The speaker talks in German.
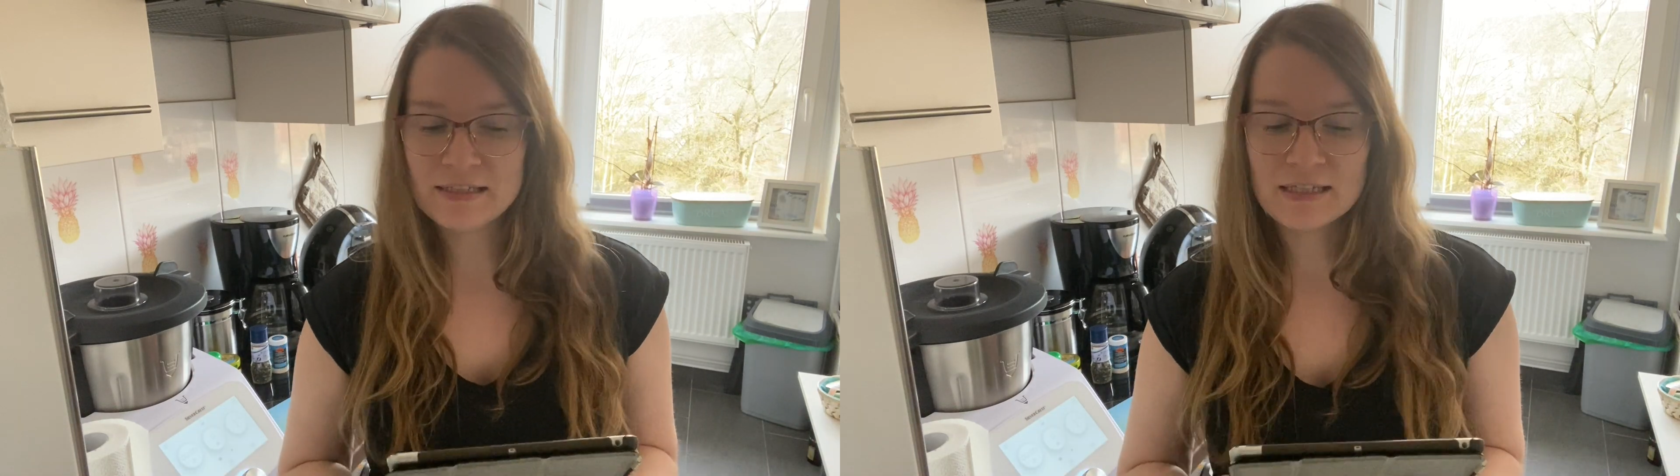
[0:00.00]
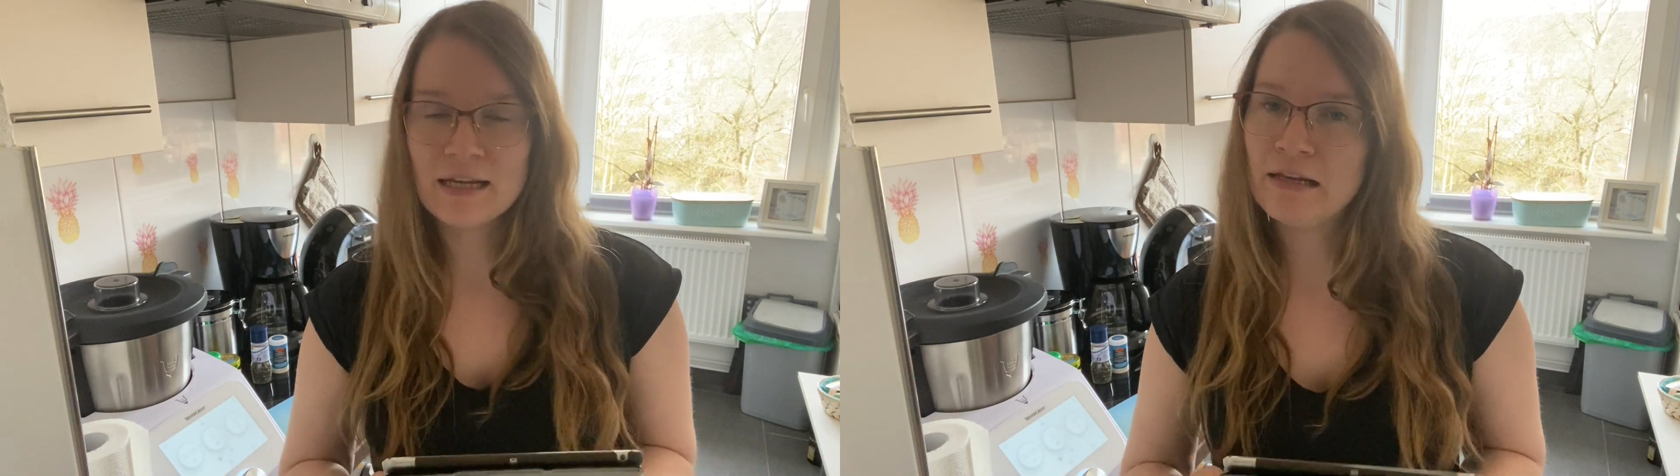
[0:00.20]

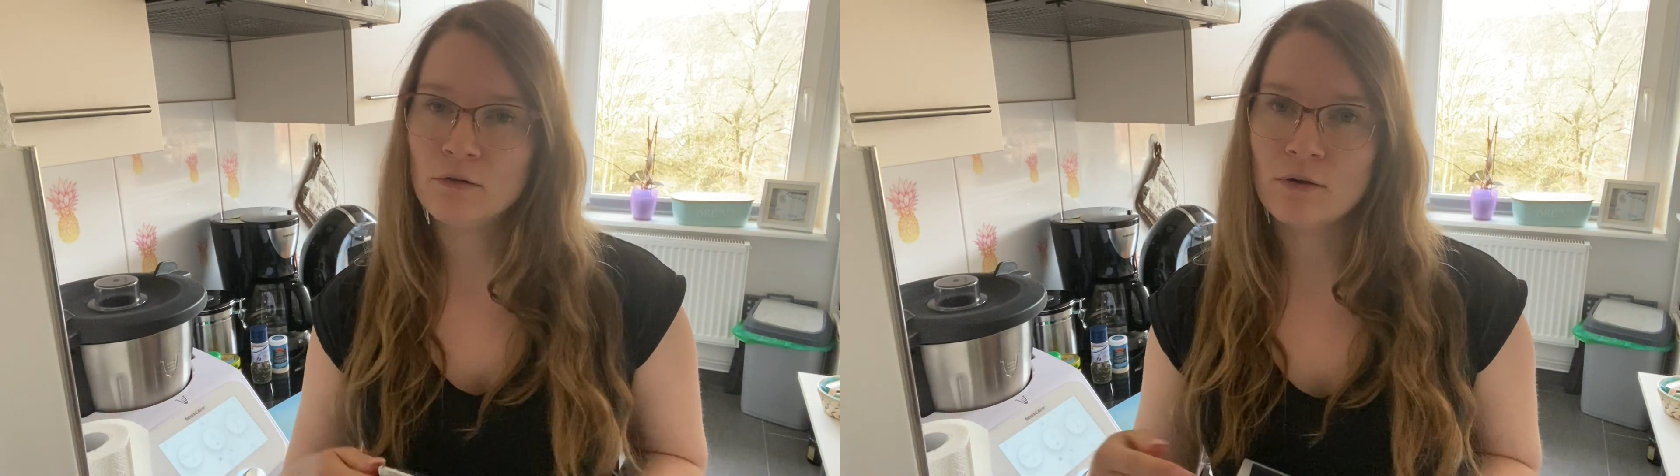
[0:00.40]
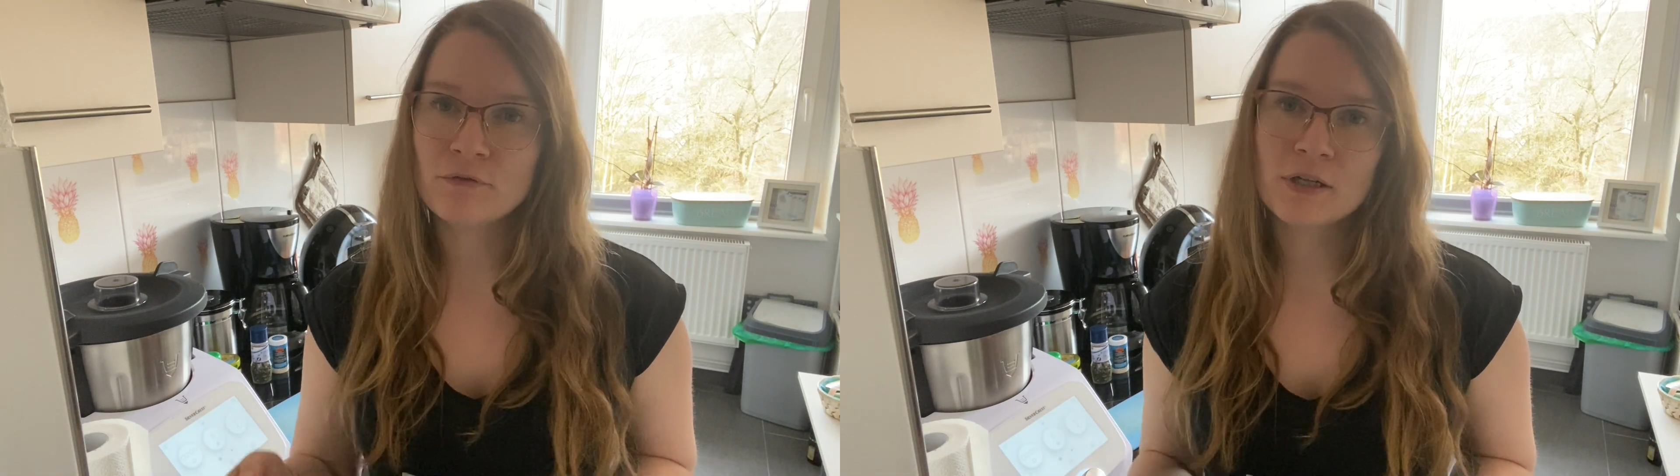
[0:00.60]
die dann halt
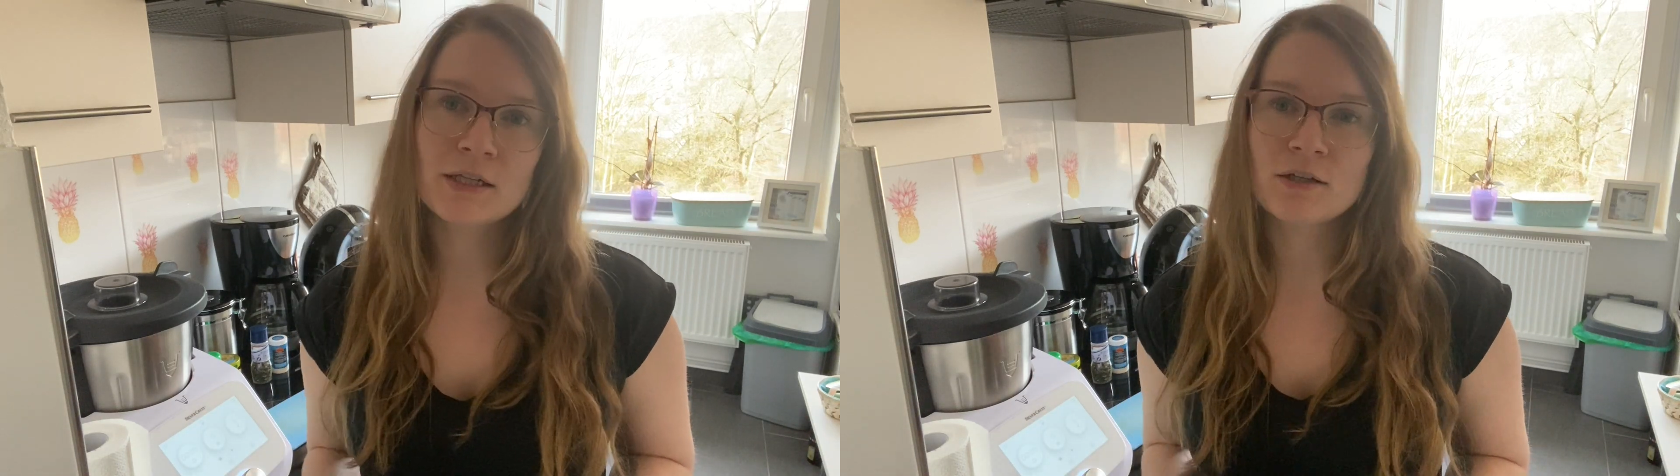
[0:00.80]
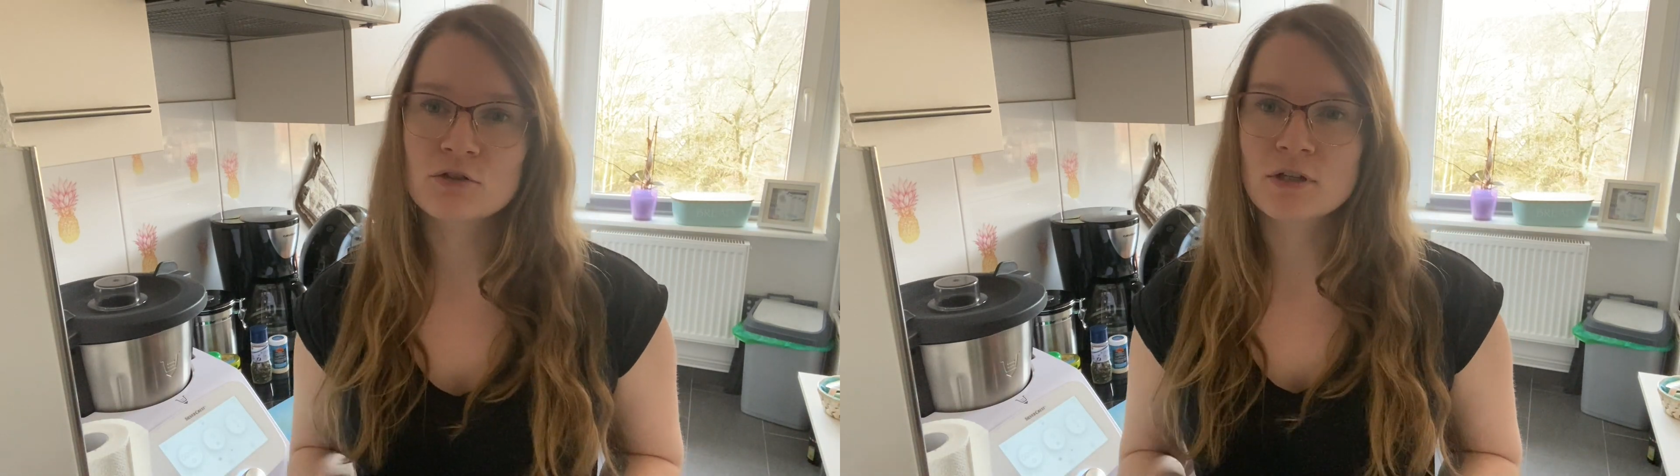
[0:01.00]
auch einfach
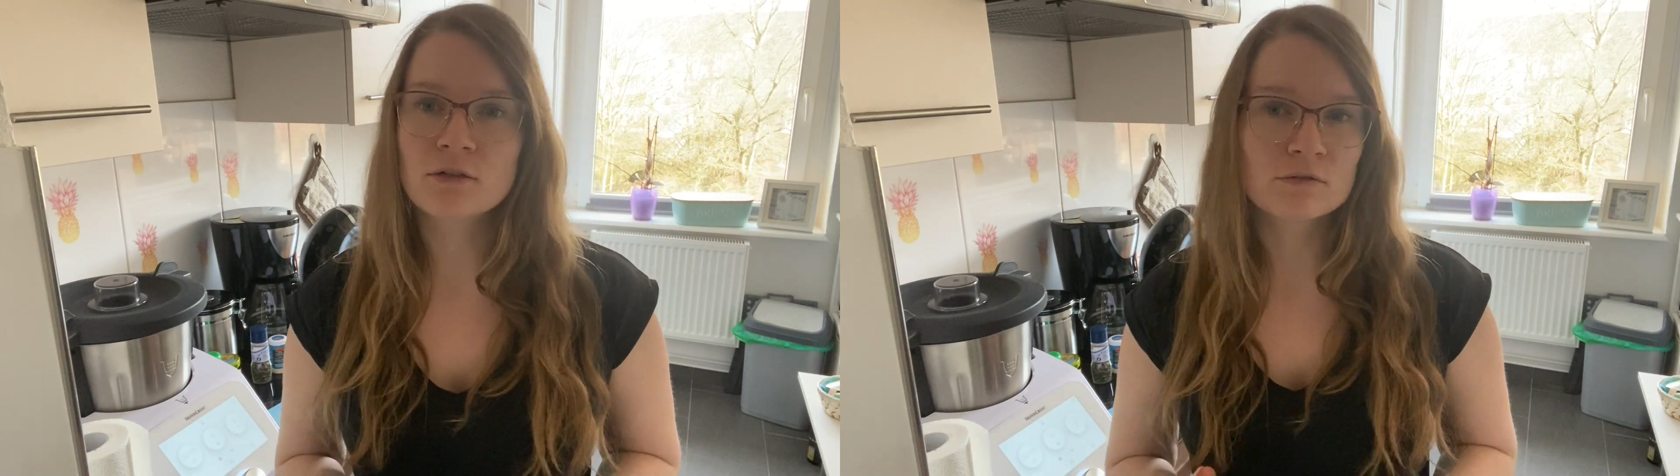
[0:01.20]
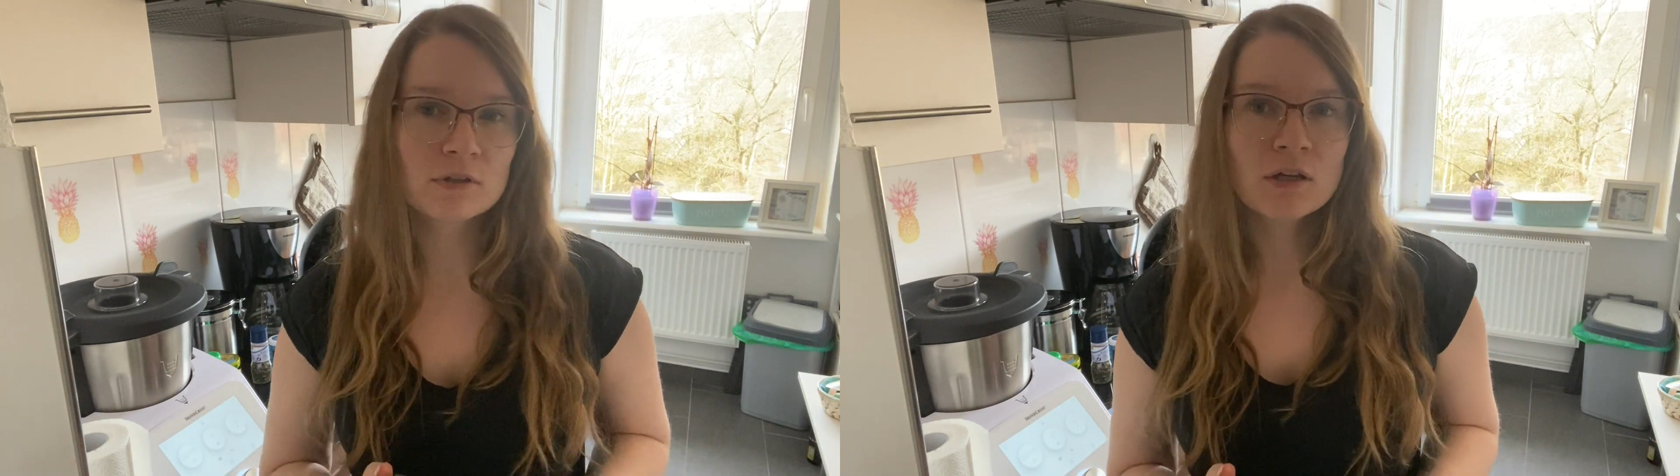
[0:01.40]
klein
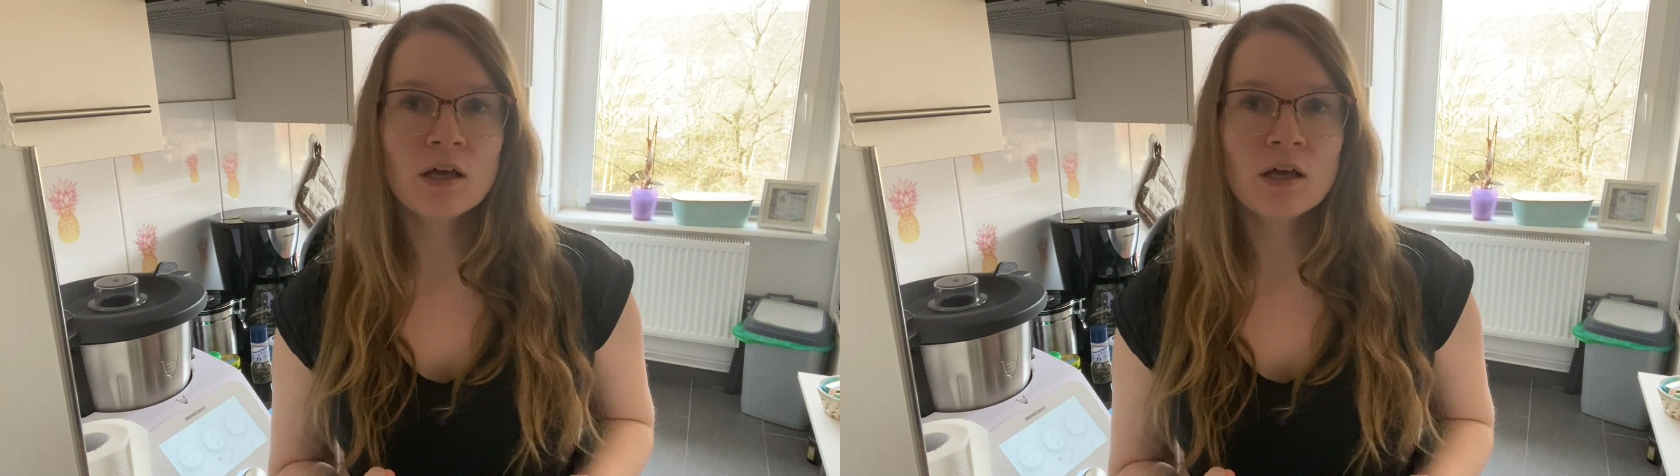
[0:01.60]
schneiden und